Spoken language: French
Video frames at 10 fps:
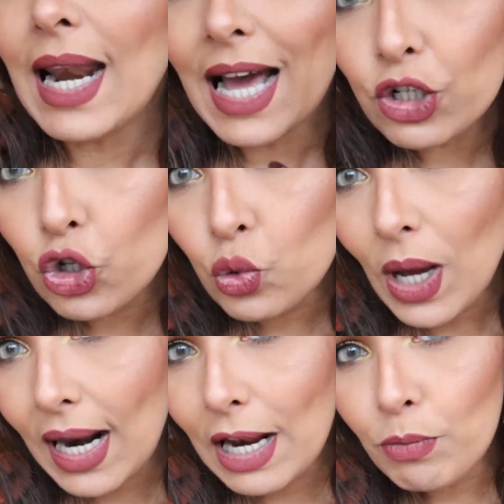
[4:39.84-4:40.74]
Là, je
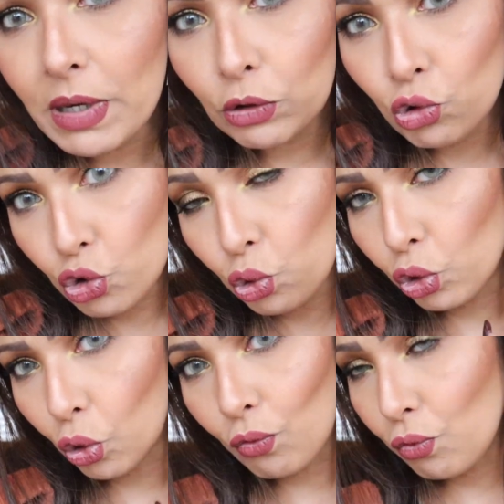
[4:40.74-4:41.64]
suis à la lumière du
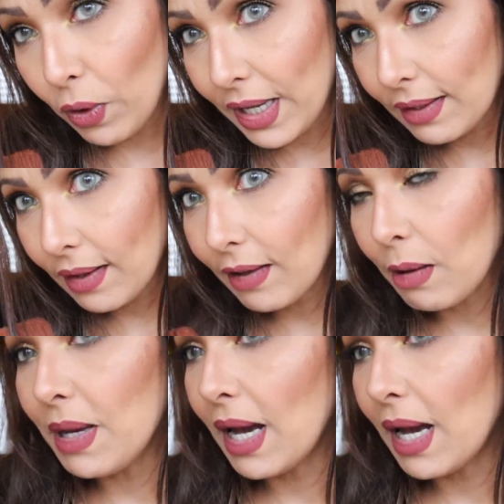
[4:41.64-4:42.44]
jour, donc vous voyez très très